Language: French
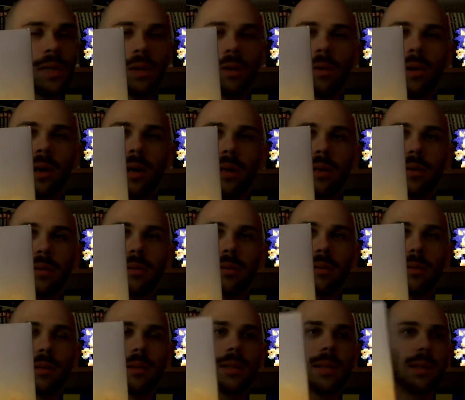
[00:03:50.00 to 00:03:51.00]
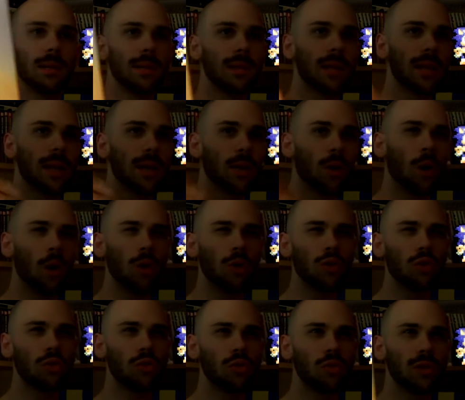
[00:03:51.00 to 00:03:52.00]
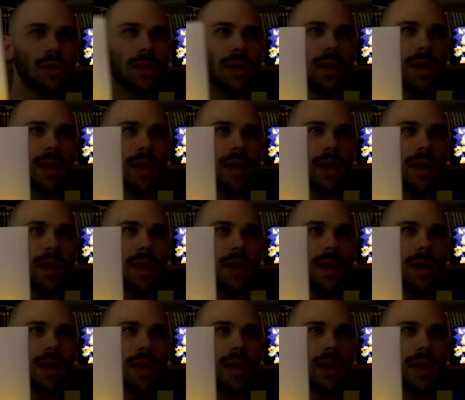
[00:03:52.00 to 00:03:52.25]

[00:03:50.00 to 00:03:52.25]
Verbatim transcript: c'est quoi c'est la tranche ou c'est